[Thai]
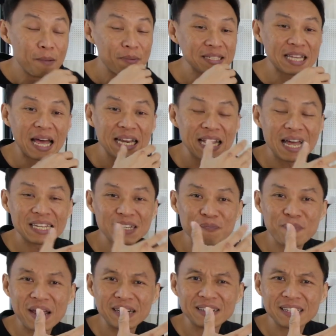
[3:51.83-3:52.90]
ภาษาไทย
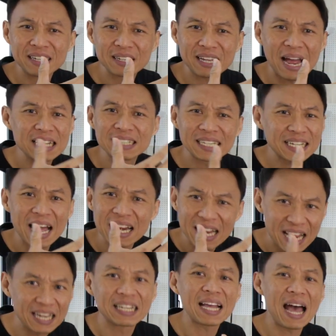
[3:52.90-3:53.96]
จะเป็นการจัดการ
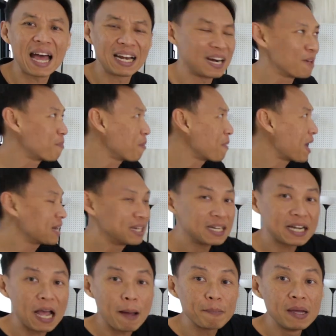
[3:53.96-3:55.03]
เหตุการณ์อะไรประมาณนี้
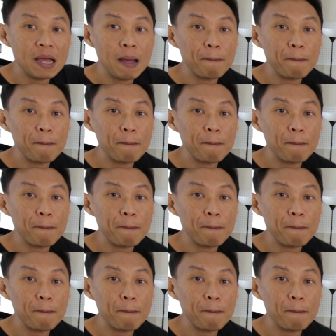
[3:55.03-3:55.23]
นะครับ